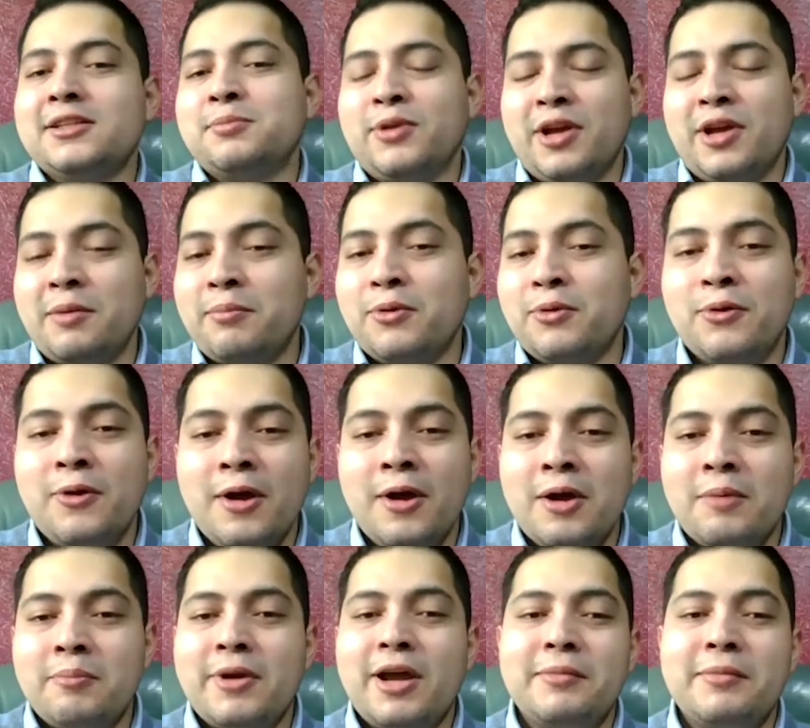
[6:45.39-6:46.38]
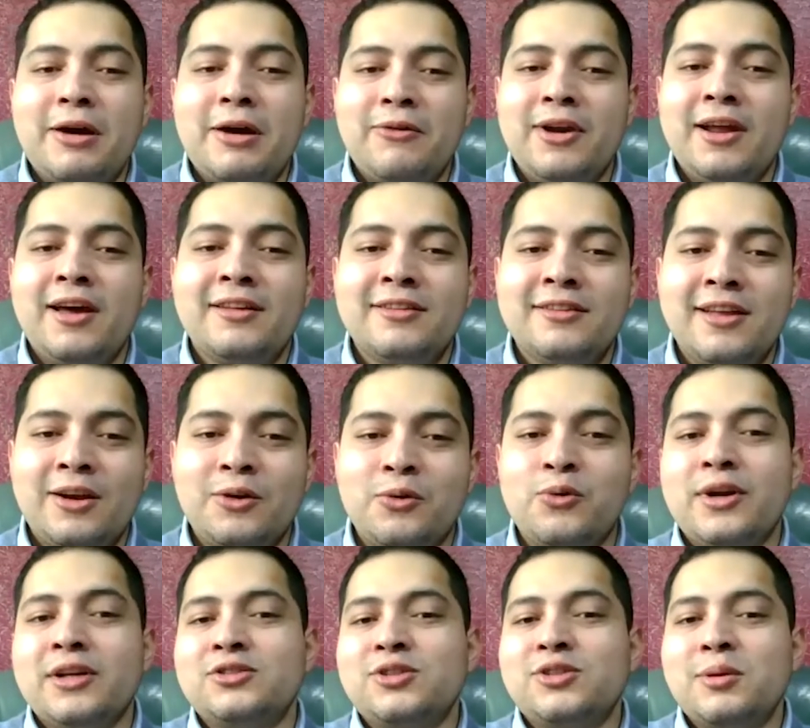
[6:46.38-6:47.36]
Por ejemplo, Prime habla de
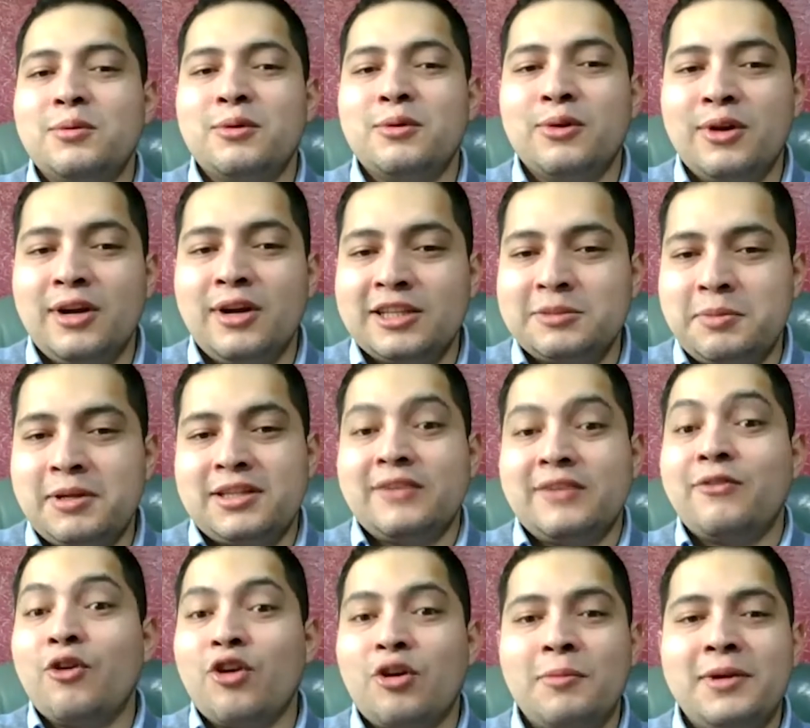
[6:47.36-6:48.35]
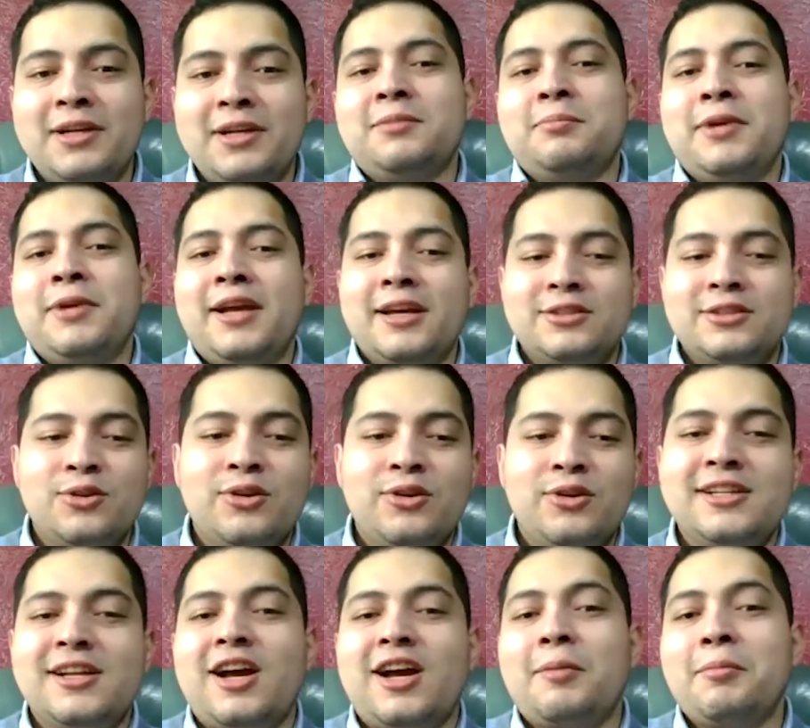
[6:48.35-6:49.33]
algunas como las plataformas, las
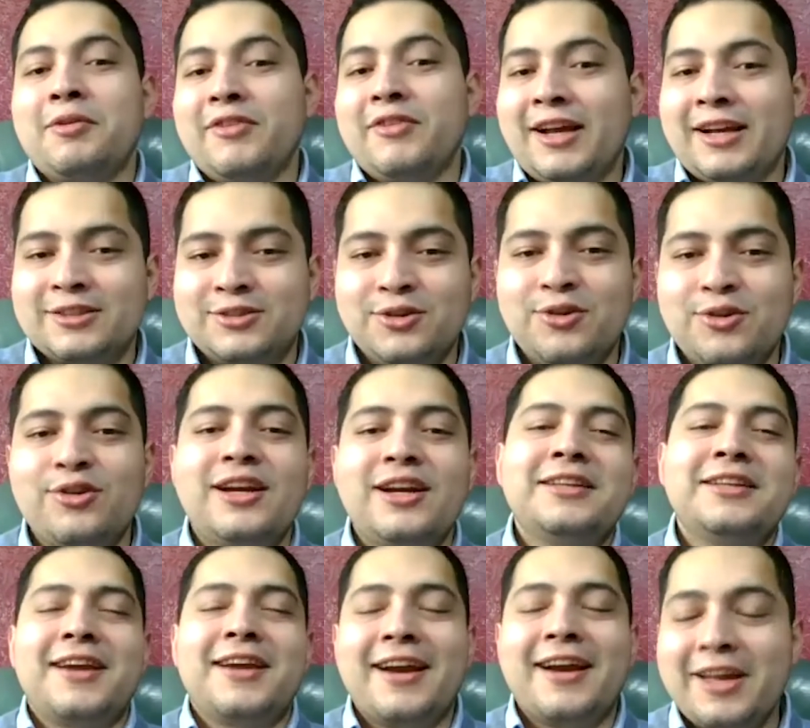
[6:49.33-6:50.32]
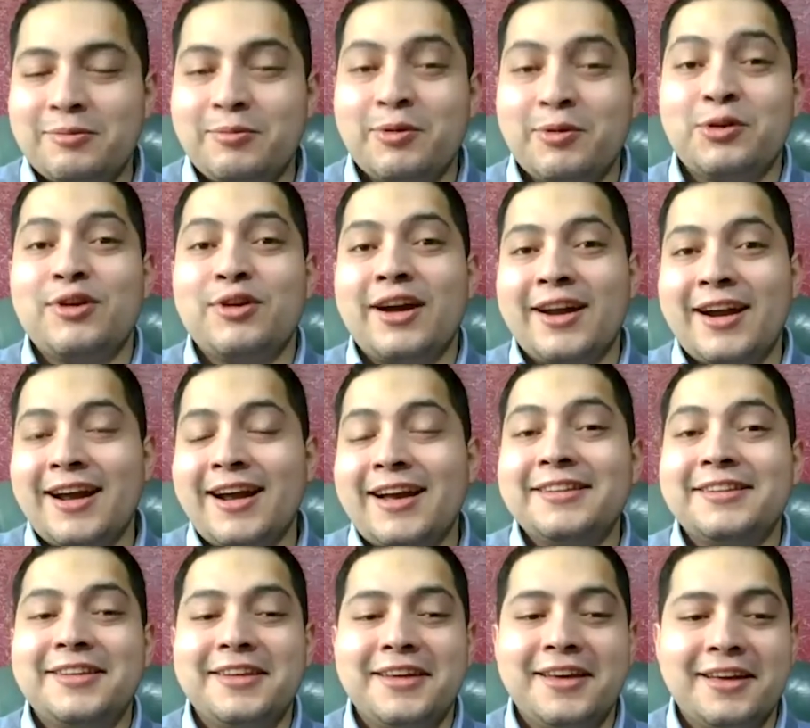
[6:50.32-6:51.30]
aplicaciones, la gamificación, el intranet, bueno, una gran
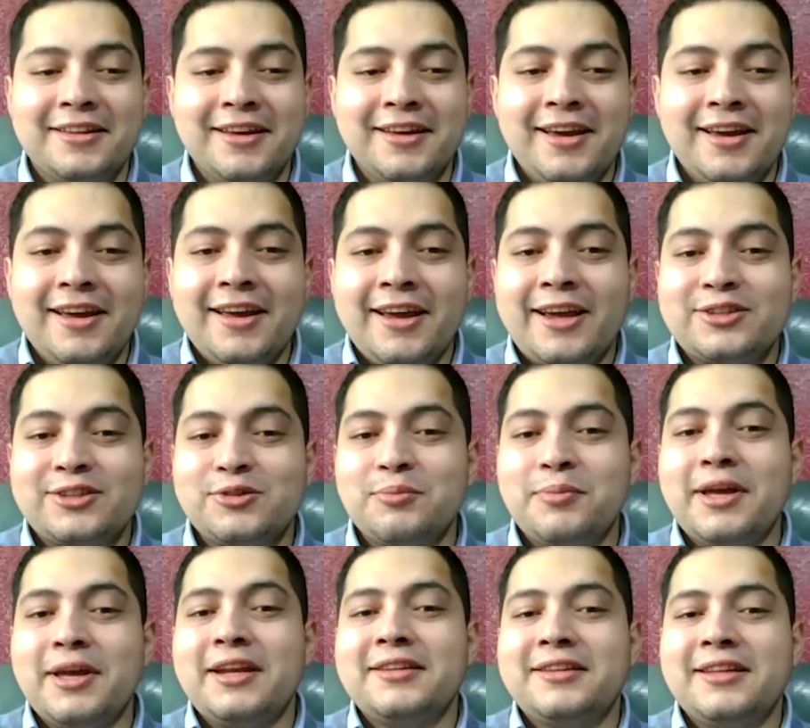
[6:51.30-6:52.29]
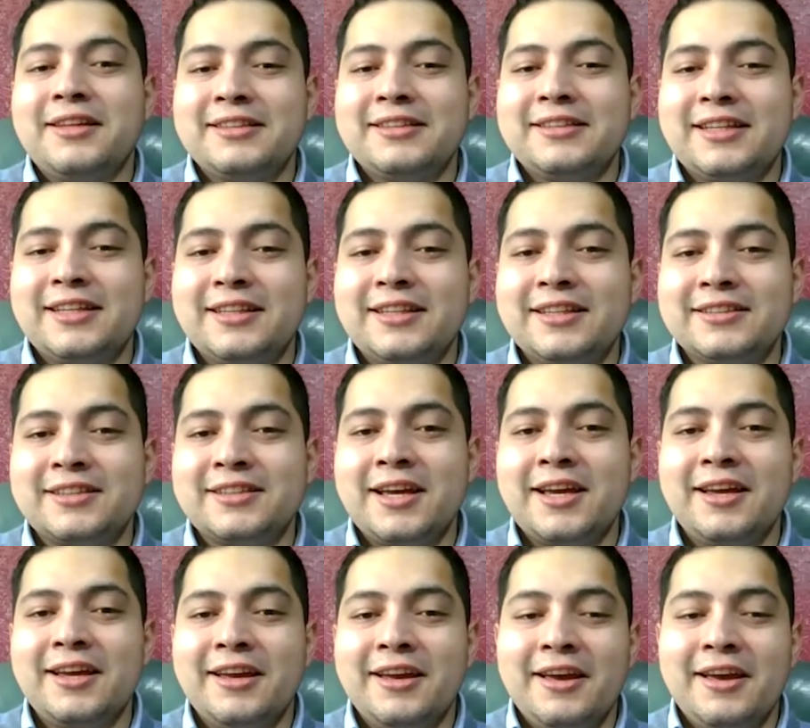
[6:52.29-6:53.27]
cantidad que son bien interesantes
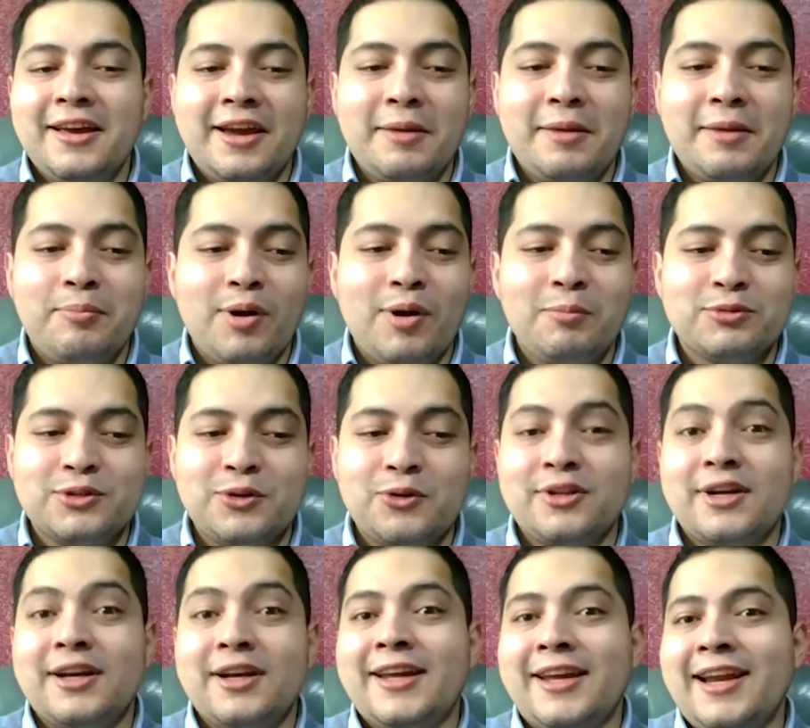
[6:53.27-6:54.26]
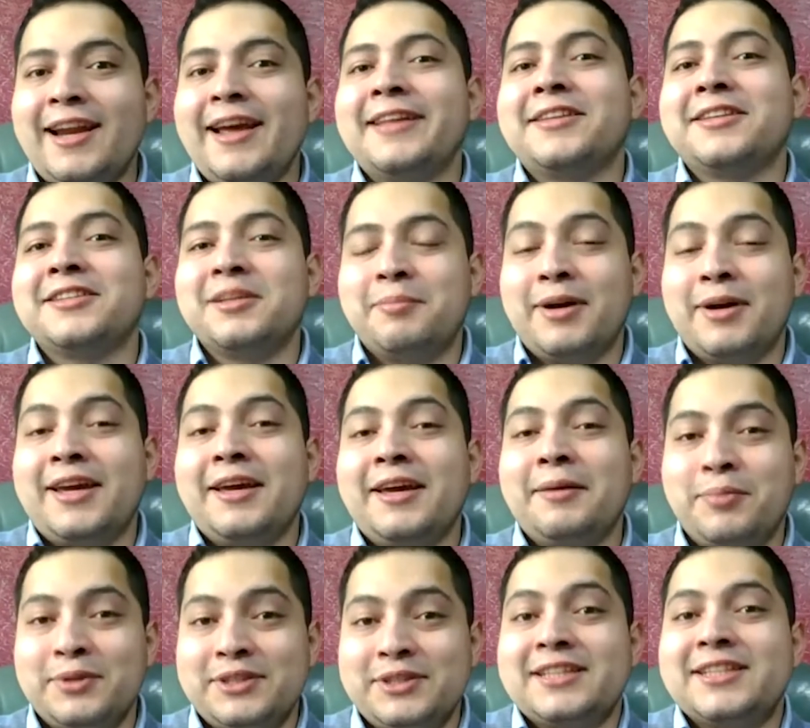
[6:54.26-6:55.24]
que, que podamos abordar y que la gente sepa que,
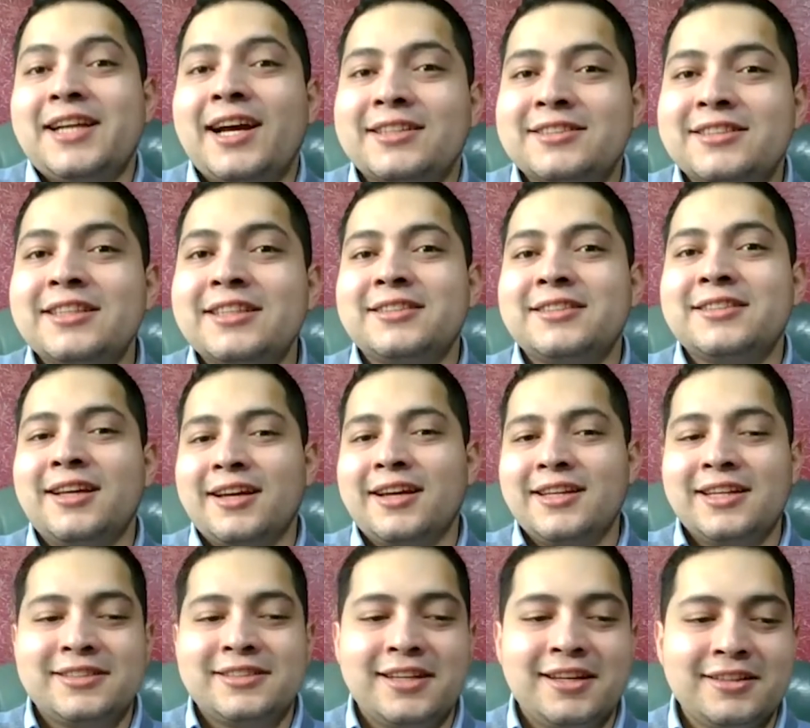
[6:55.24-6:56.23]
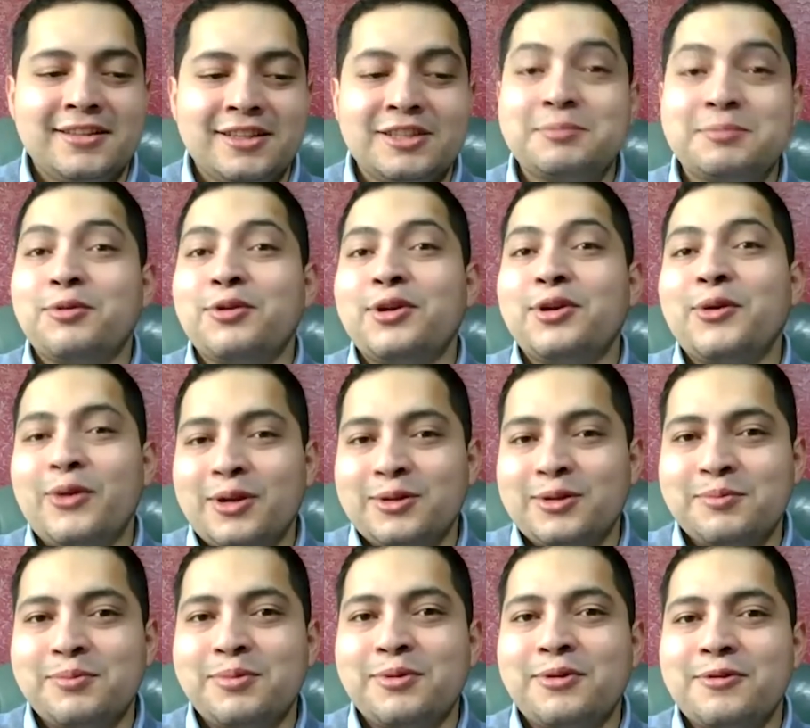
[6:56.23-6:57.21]
pues, que ya existen, que ya están disponibles
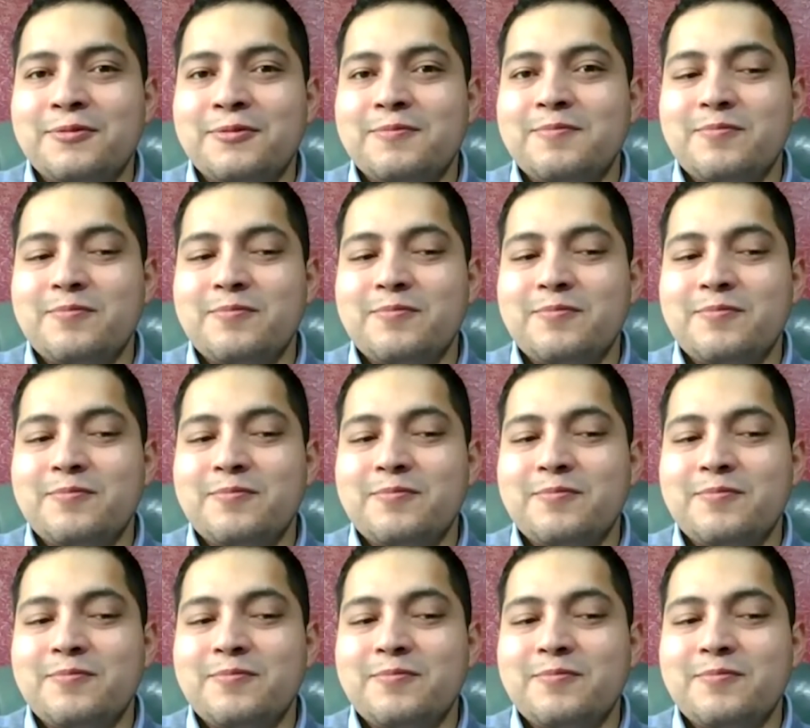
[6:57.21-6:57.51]
un poco.